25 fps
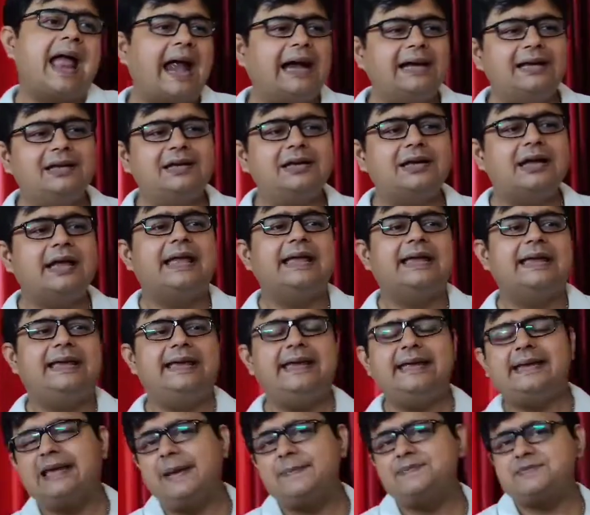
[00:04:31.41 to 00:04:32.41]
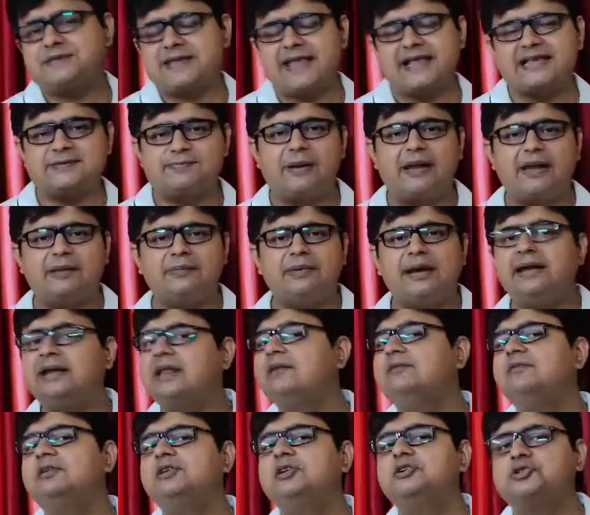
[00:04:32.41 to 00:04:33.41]
एंड ही कीप्स
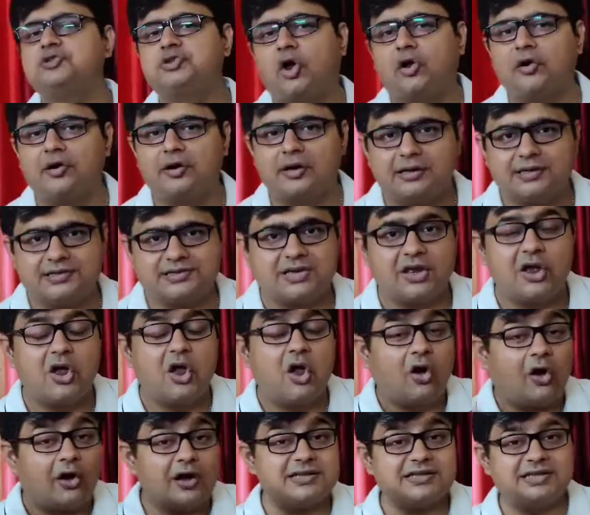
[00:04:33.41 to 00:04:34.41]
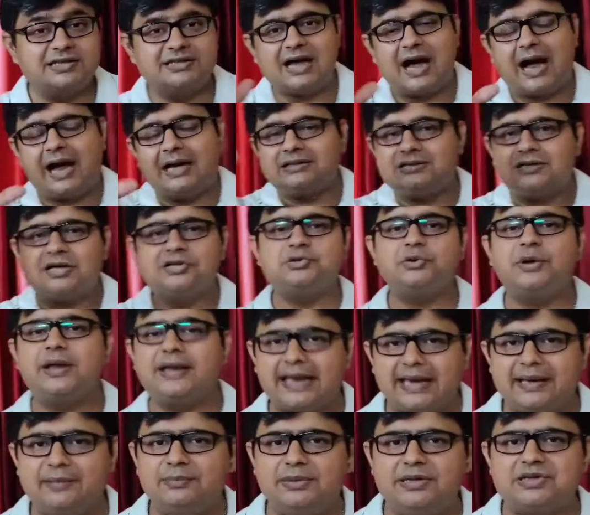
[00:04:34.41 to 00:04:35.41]
एक्सपेरिमेंटिंग विद जॉनरस और सिद्धार्थ का जो एक
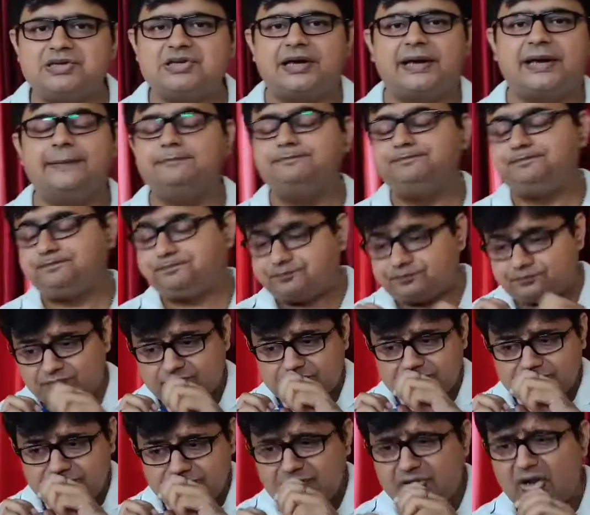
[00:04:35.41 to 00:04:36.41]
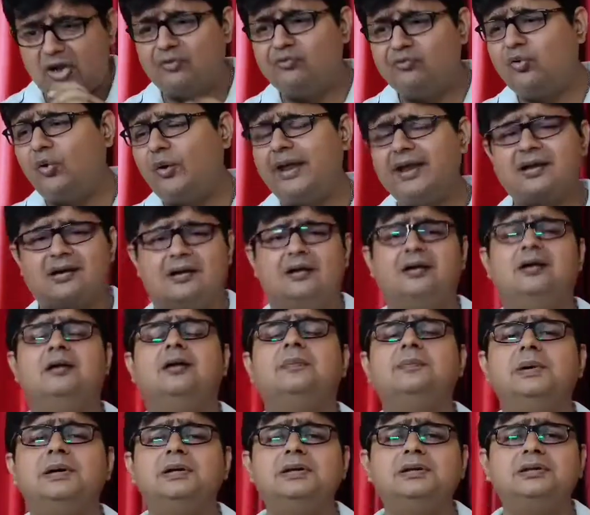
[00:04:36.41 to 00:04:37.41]
इमेज है वो एक
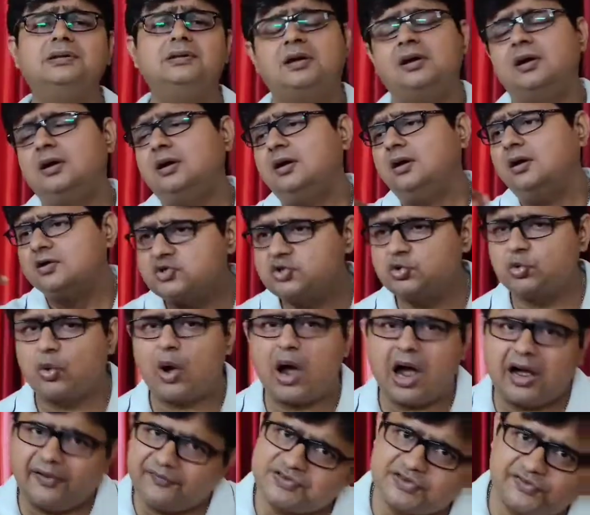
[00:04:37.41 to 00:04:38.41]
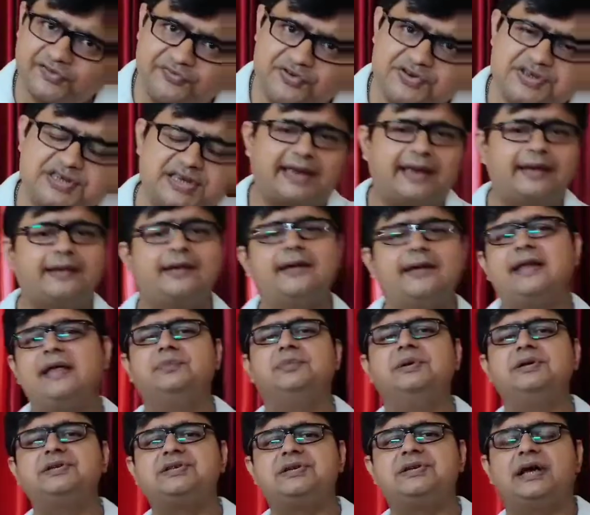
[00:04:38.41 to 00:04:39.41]
अर्बन स्वाव सोफिसिकेटेड
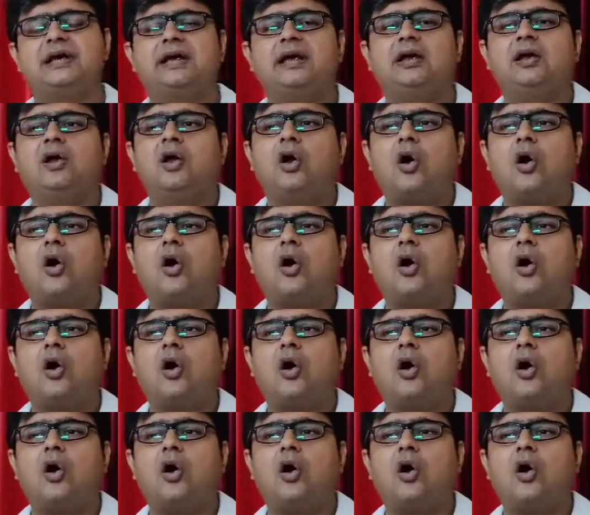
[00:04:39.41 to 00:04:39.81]
इमेज है